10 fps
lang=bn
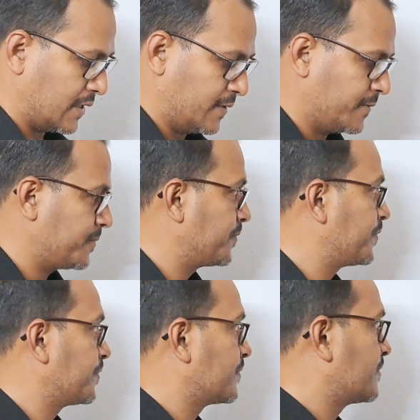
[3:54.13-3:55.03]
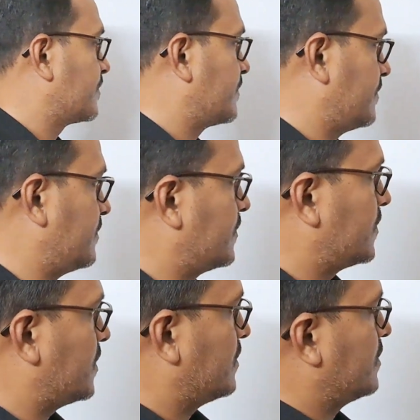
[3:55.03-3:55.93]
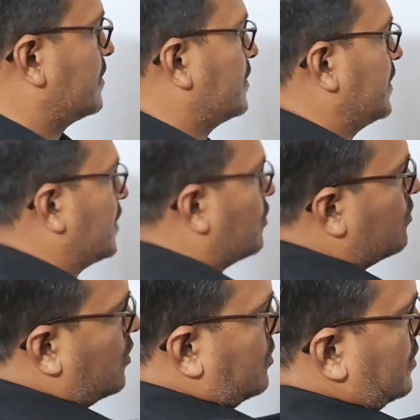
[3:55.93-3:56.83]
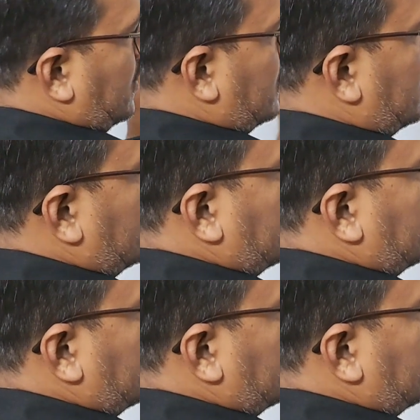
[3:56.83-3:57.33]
থাকে হুম এটা নর্মাল অবস্থায় আছে